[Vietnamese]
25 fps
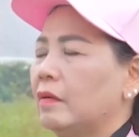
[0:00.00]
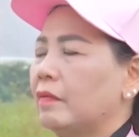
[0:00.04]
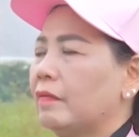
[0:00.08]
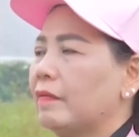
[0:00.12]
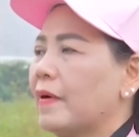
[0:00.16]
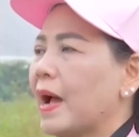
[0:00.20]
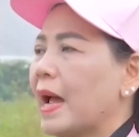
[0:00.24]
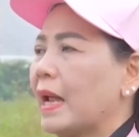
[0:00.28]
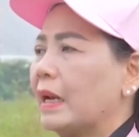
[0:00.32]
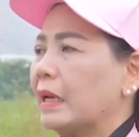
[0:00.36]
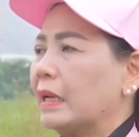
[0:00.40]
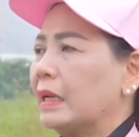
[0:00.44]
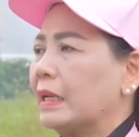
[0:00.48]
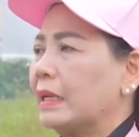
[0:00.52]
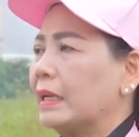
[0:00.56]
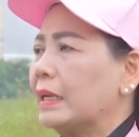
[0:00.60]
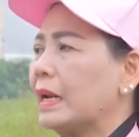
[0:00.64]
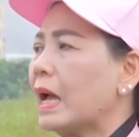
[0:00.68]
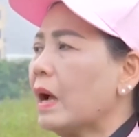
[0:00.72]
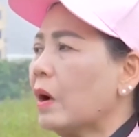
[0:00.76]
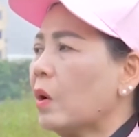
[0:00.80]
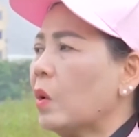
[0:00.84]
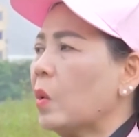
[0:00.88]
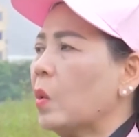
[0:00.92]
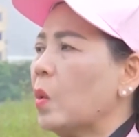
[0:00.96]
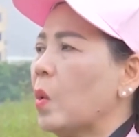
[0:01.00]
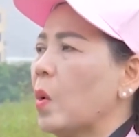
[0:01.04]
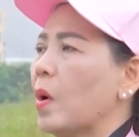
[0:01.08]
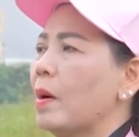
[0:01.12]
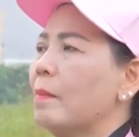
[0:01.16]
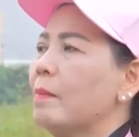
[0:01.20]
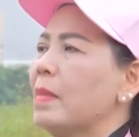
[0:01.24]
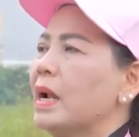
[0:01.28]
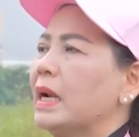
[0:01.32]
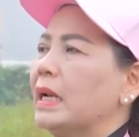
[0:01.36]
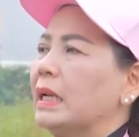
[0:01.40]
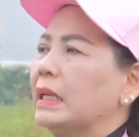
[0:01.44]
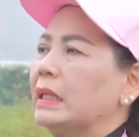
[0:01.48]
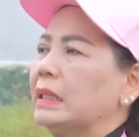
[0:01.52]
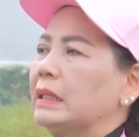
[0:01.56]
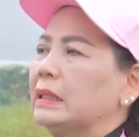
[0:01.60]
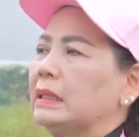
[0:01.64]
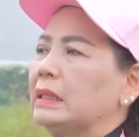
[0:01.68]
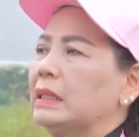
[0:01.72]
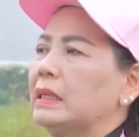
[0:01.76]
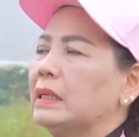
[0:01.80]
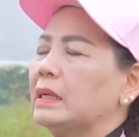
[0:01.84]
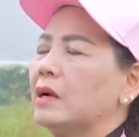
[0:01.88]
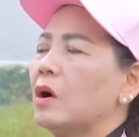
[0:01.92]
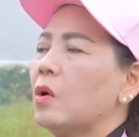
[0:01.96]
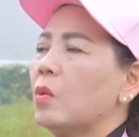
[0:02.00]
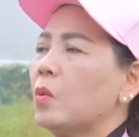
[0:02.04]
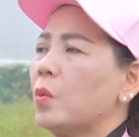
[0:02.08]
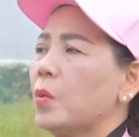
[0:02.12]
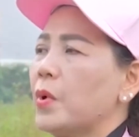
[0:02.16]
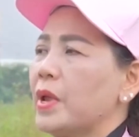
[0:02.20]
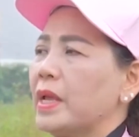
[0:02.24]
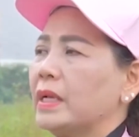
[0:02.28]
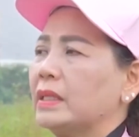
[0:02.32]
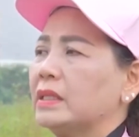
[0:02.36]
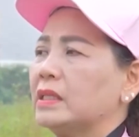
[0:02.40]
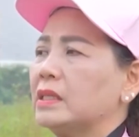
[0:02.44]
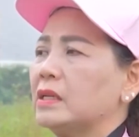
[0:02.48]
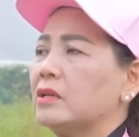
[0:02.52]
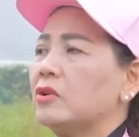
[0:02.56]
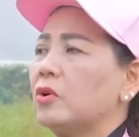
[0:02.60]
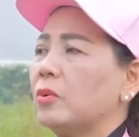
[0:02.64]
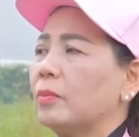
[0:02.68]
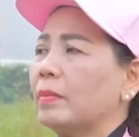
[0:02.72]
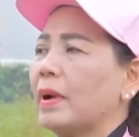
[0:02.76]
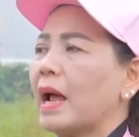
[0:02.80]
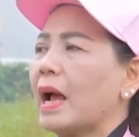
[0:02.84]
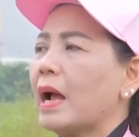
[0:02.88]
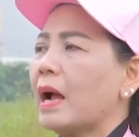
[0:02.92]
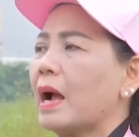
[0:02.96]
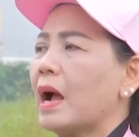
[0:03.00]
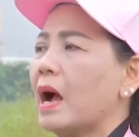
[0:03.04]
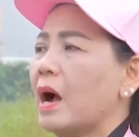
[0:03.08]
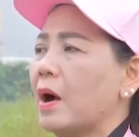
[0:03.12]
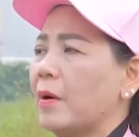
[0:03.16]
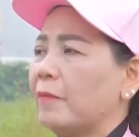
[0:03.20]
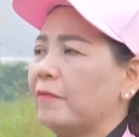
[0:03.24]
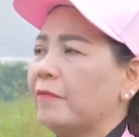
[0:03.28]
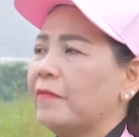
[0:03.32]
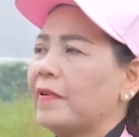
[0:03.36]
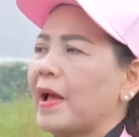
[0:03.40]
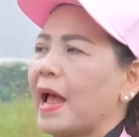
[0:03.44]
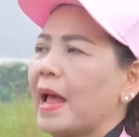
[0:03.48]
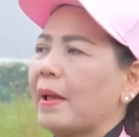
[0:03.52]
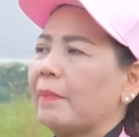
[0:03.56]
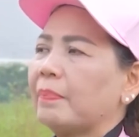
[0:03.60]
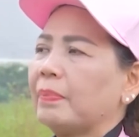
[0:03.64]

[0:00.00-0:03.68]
Và đất của mình thì có quyền sử dụng đất hợp pháp